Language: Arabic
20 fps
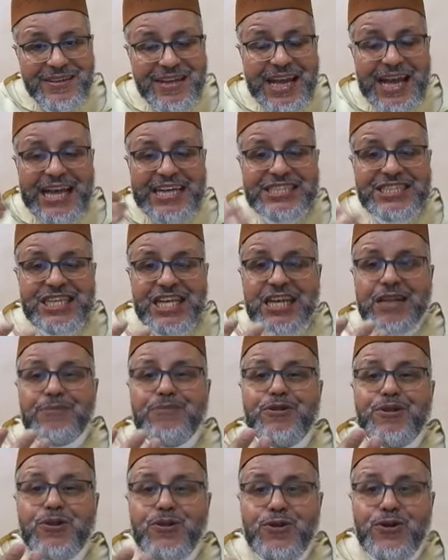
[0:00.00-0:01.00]
هادشي أنا
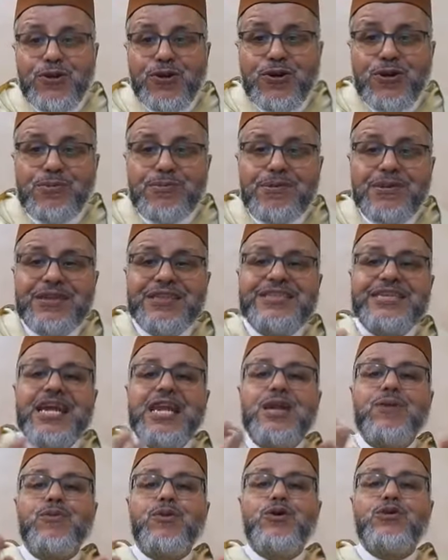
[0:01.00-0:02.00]
نمثلو لكم ديال
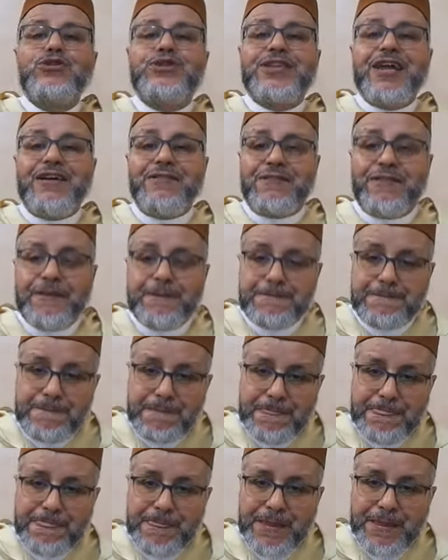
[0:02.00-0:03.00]
الموظف
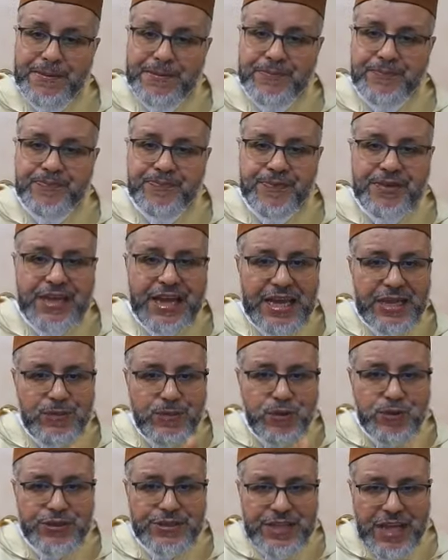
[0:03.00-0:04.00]
كاين
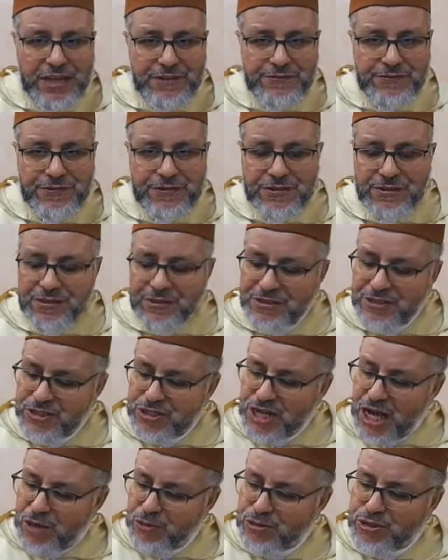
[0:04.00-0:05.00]
الموظف
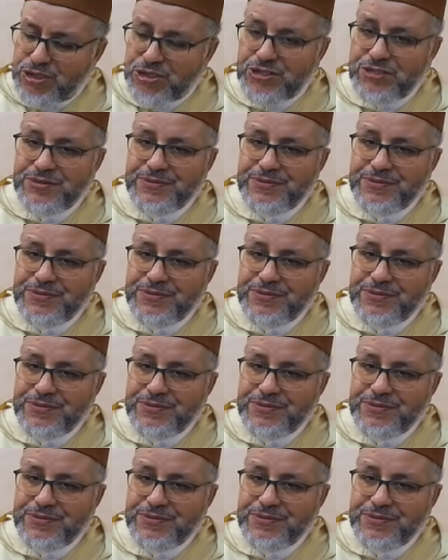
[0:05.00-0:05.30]
شاوش